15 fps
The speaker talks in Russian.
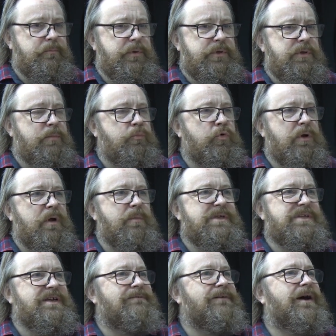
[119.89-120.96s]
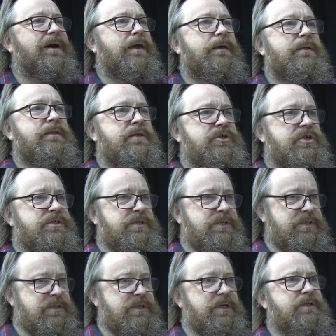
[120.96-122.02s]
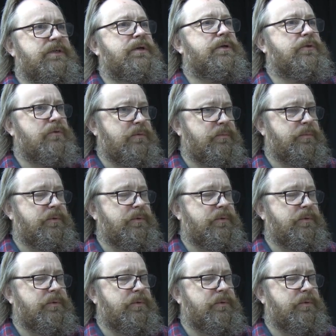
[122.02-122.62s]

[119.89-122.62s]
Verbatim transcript: Петербург и Москва, какие-то частные театры, которые,